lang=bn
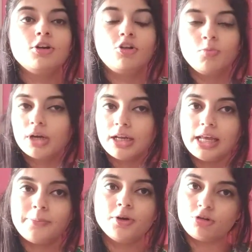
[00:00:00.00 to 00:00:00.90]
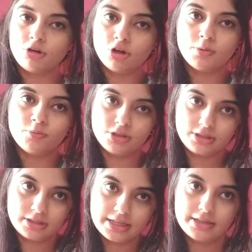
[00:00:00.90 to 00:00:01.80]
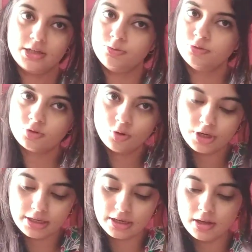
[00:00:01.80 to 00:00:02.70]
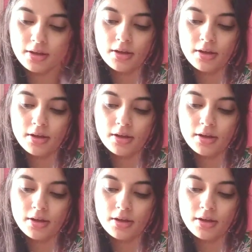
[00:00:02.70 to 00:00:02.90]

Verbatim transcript: গরমকালে আমি কোনো রকম ময়েশ্চারাইজার ইউজ করি না